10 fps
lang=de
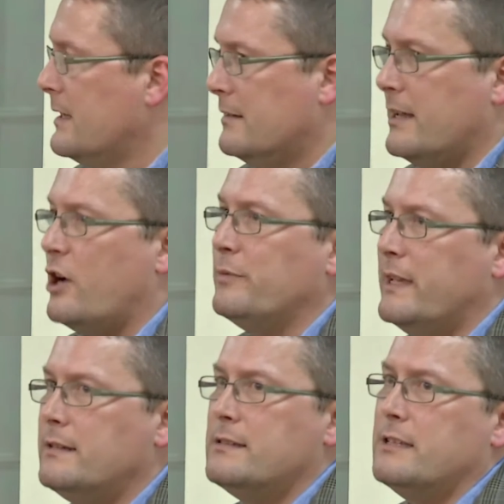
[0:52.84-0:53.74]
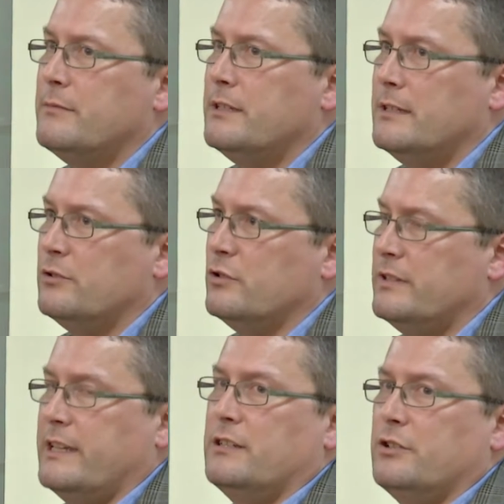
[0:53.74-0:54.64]
Darum geht es nämlich hier nur
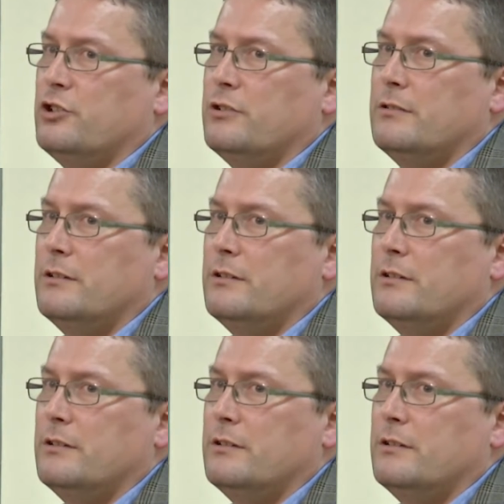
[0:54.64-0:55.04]
technisch.